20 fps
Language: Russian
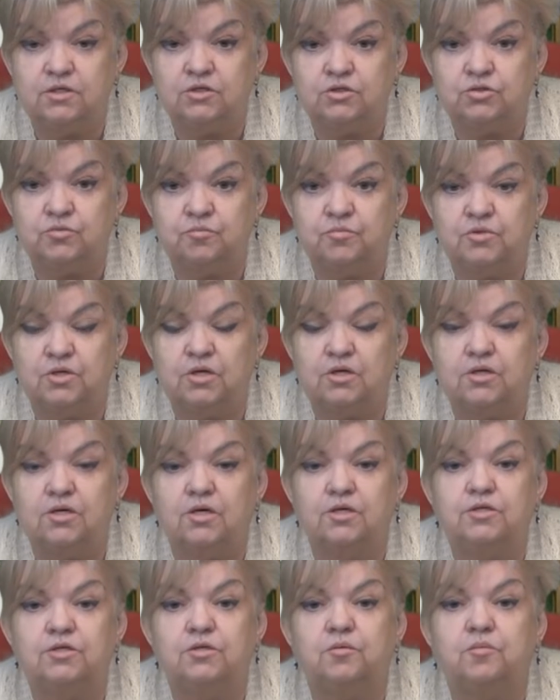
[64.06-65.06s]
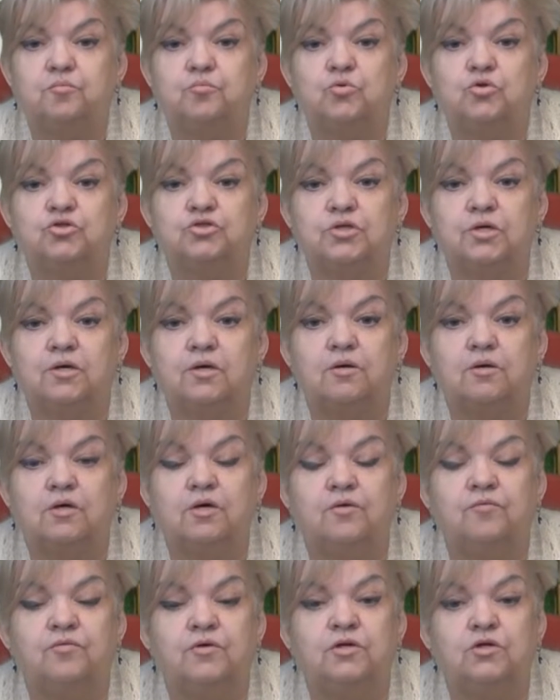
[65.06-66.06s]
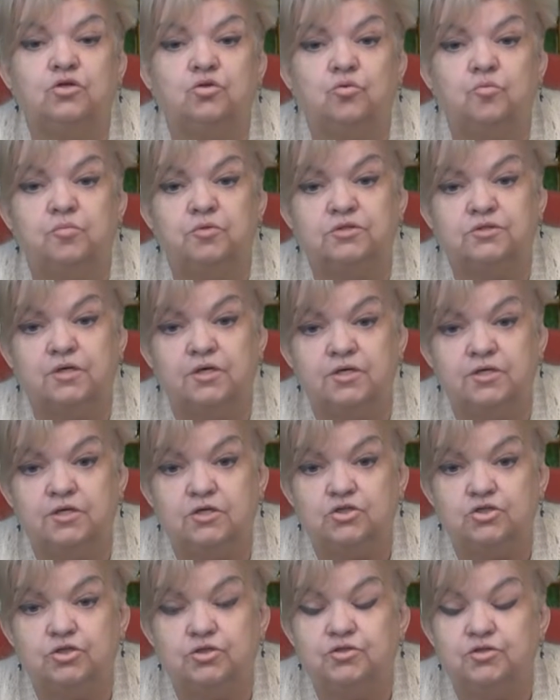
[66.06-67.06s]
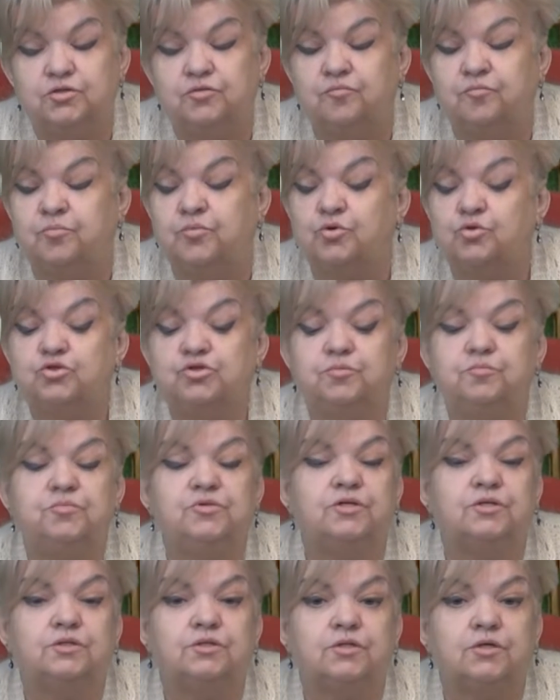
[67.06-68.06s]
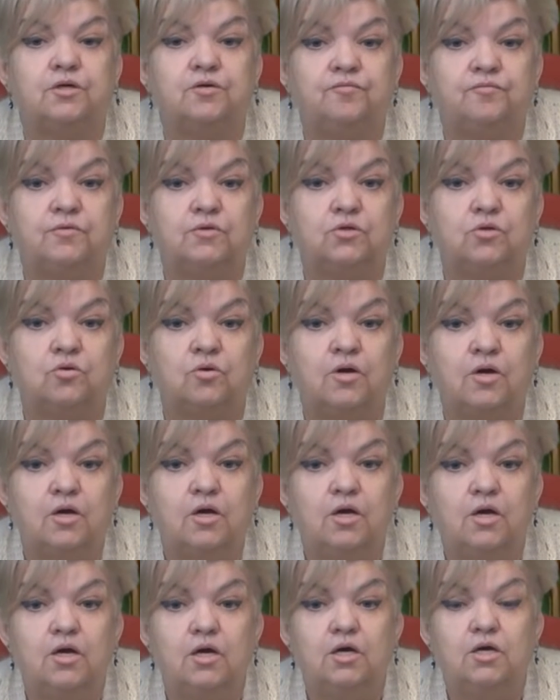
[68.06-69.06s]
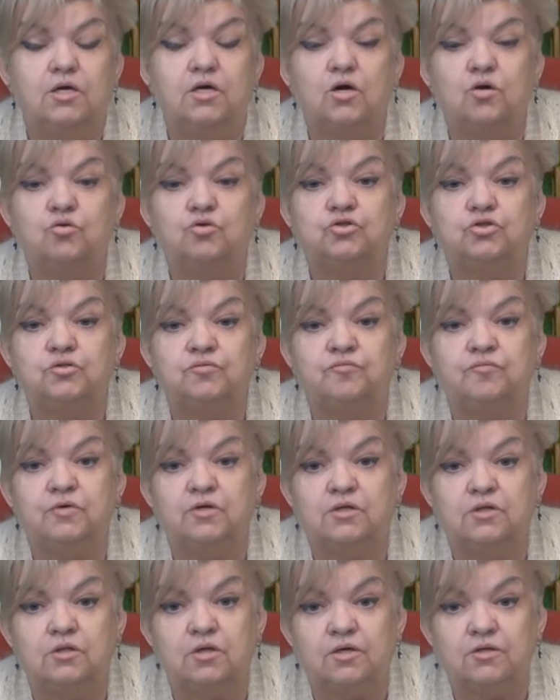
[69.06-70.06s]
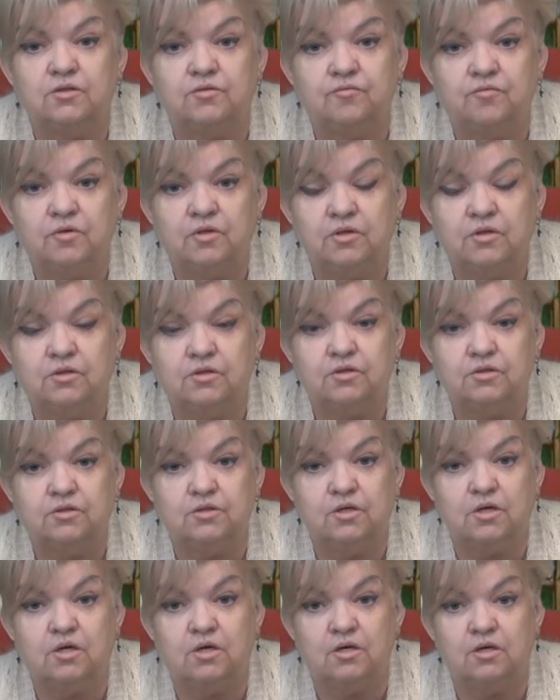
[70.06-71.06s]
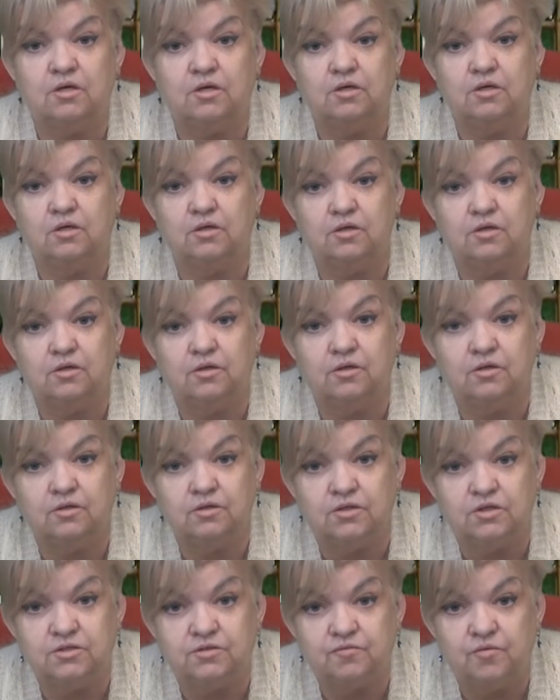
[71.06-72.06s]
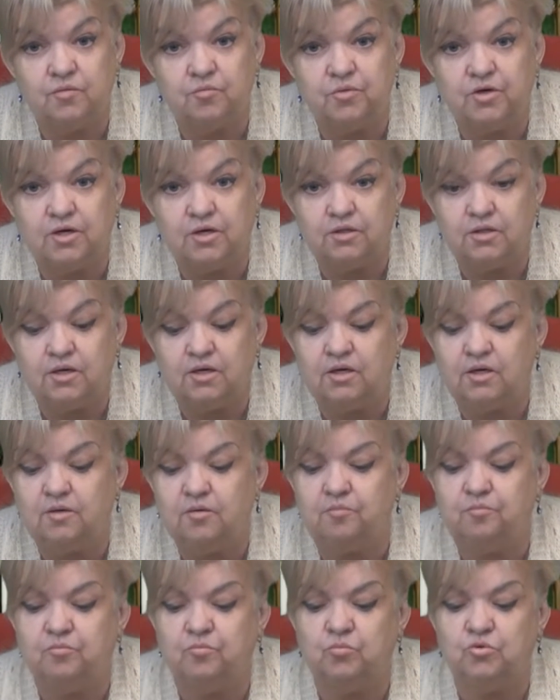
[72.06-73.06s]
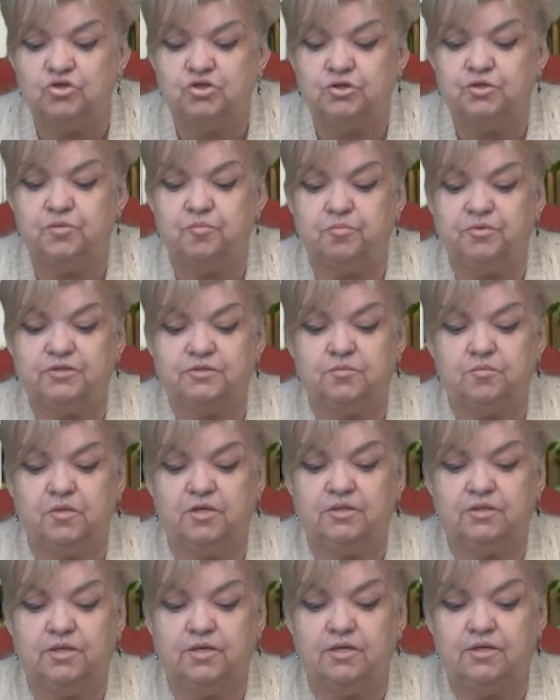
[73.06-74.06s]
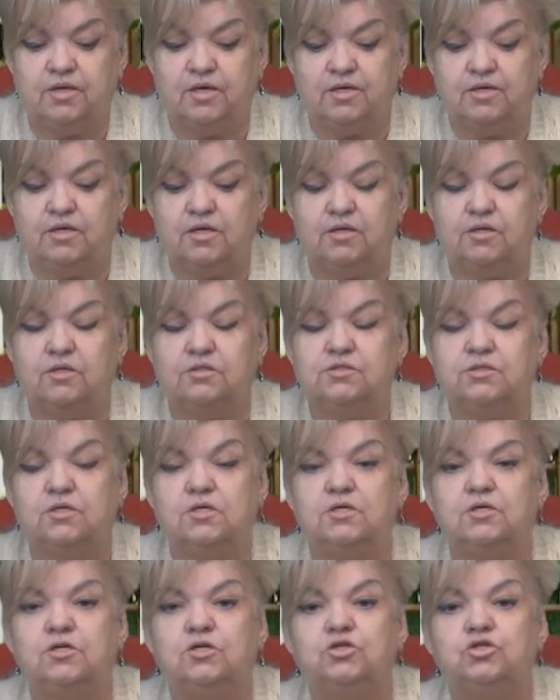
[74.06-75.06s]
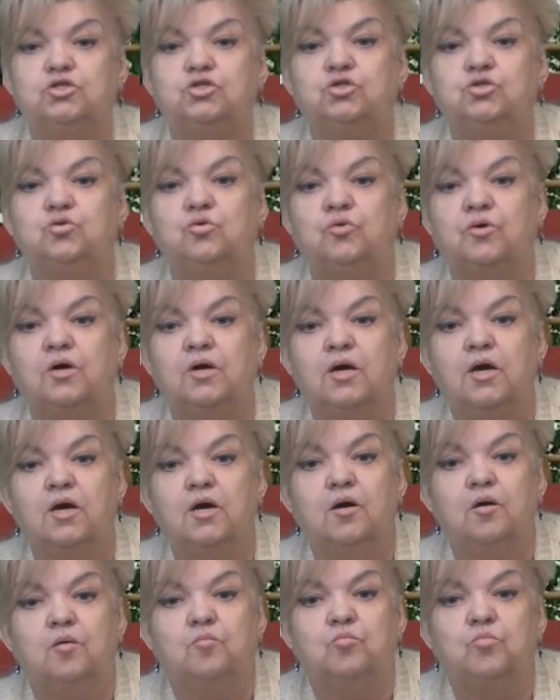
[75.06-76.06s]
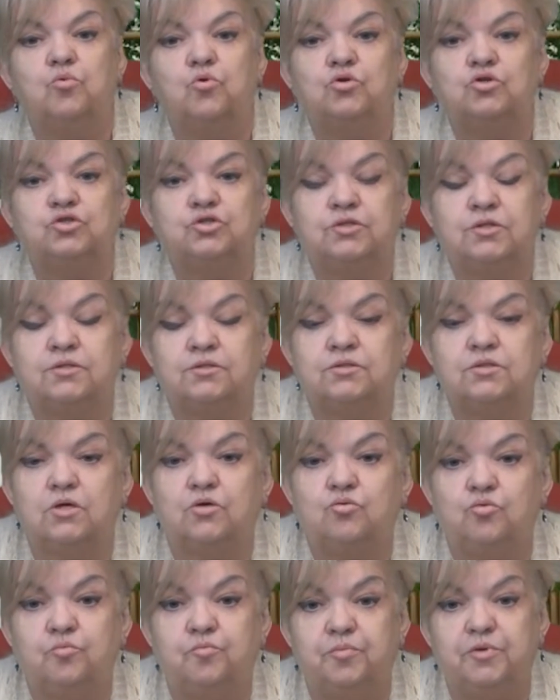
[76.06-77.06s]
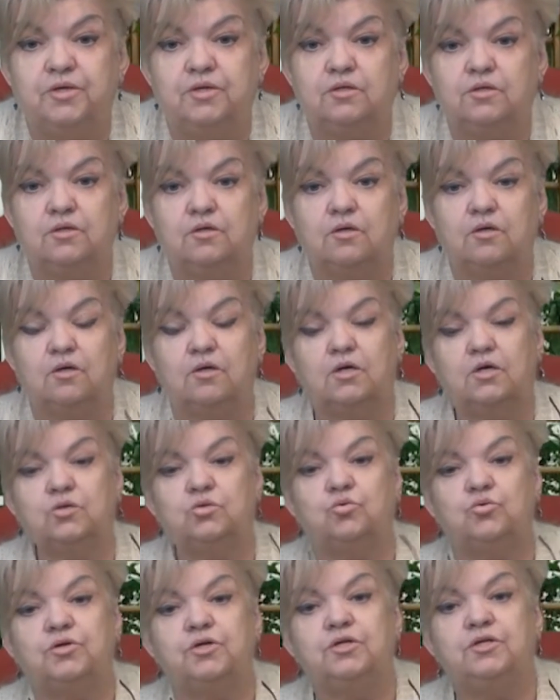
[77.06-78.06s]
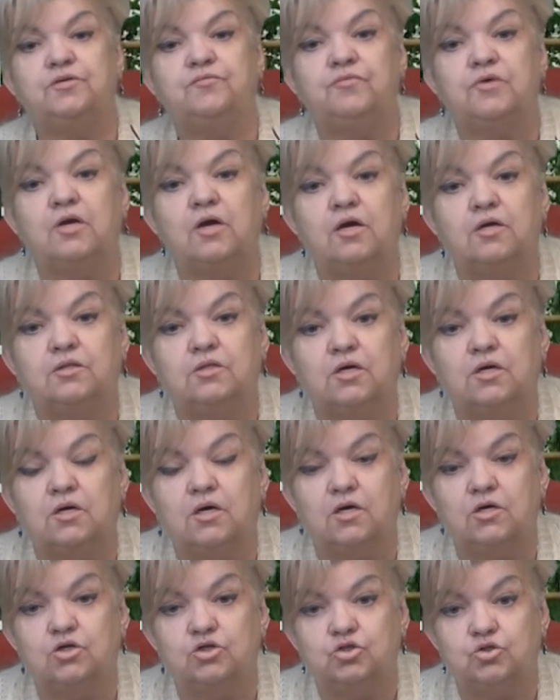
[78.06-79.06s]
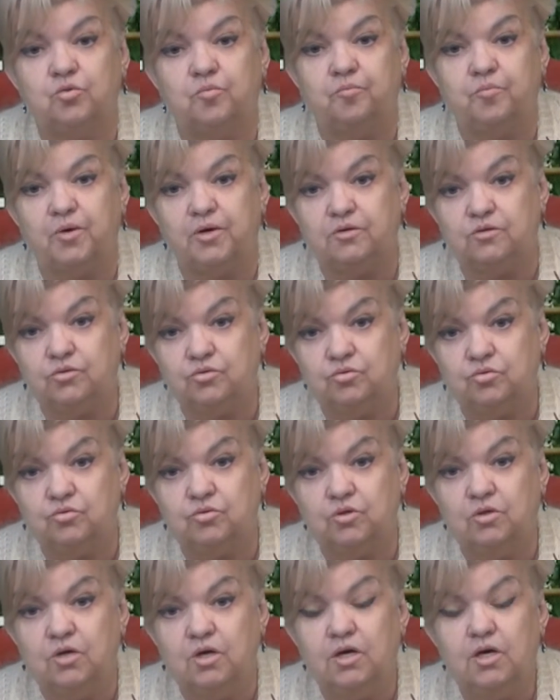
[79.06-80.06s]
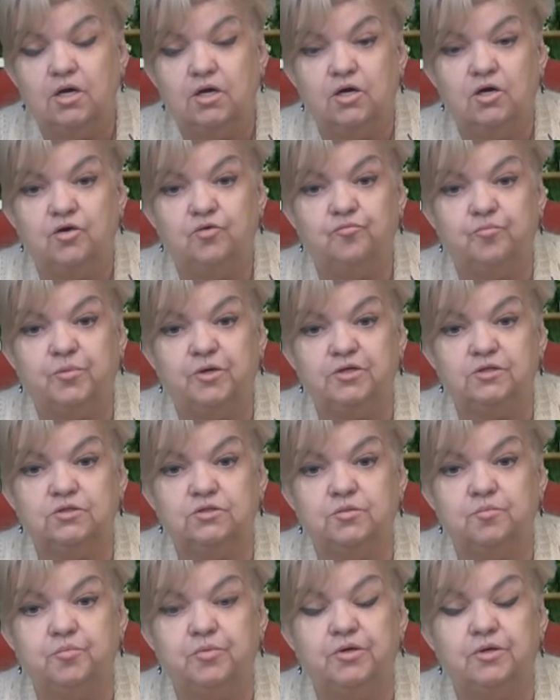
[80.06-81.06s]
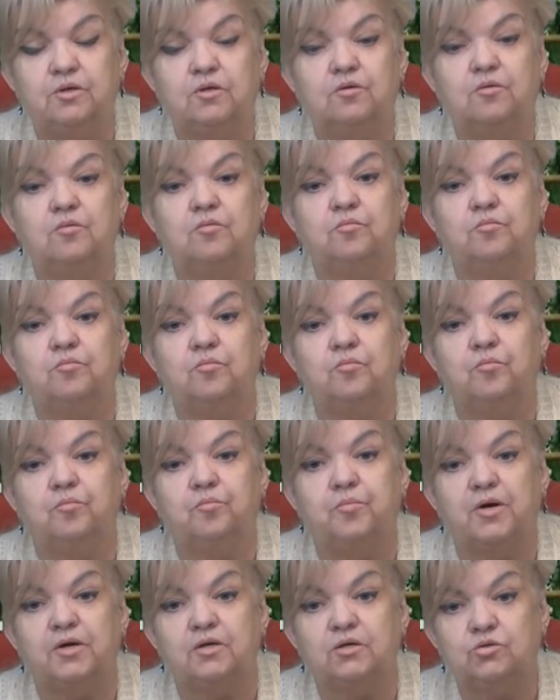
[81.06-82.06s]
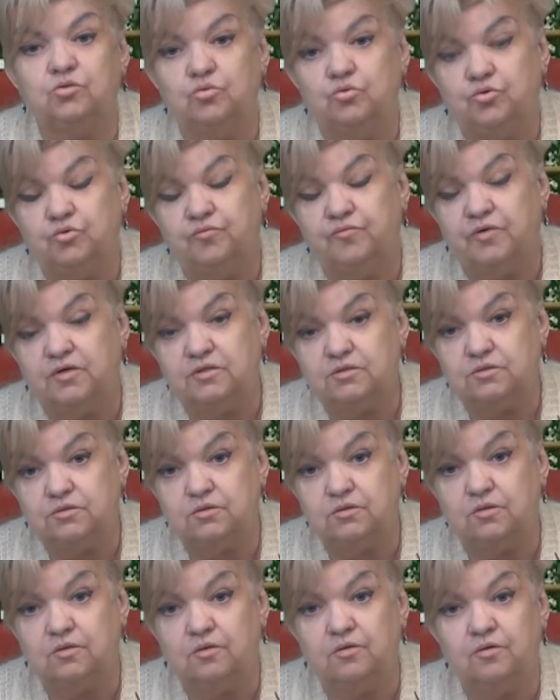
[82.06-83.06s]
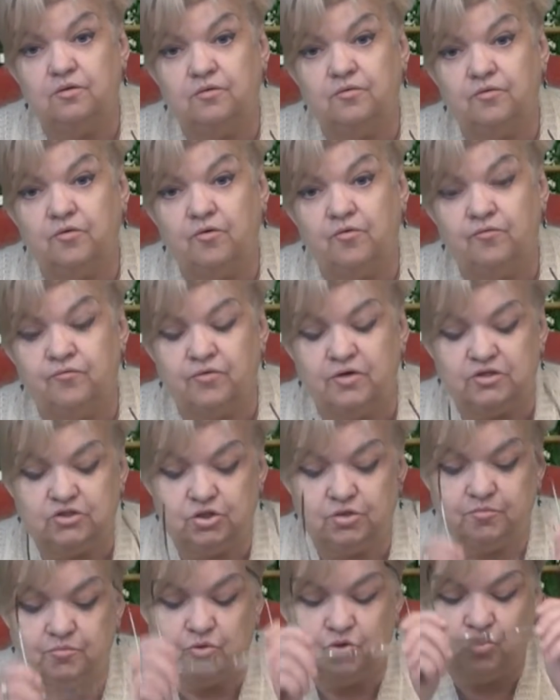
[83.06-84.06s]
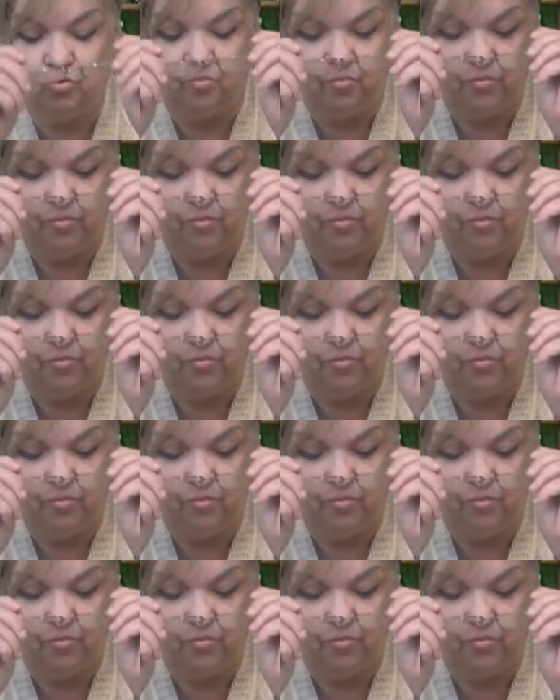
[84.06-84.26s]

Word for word: скажем так, и о них можно говорить до бесконечности. Впрочем, некоторые видео я уже выкладывала на, э, на своем канале. Можете посмотреть. Какие растения еще можно закупить, которые невероятно хорошо пахнут и, в принципе, порадуют вас э, в вашем